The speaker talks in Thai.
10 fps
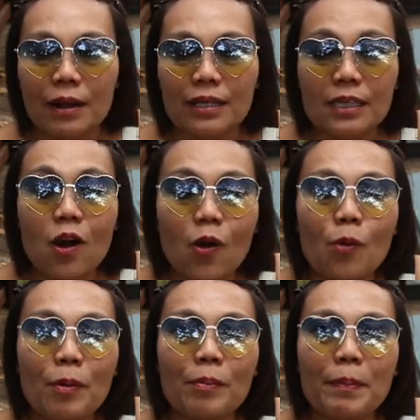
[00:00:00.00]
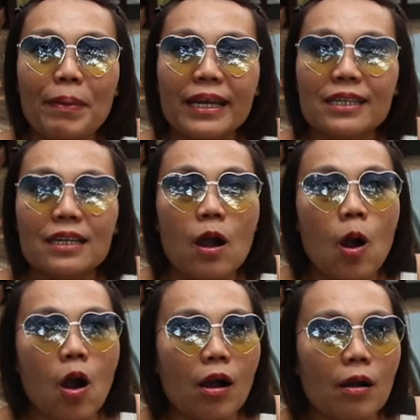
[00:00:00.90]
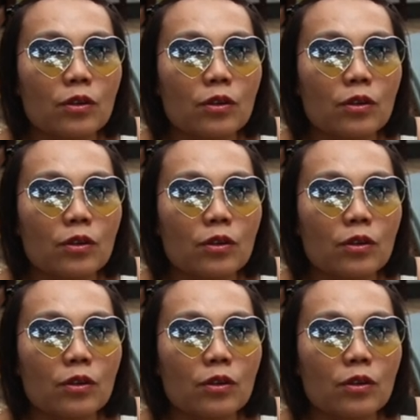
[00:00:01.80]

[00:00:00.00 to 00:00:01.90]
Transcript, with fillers: คือของโบมันเป็นของ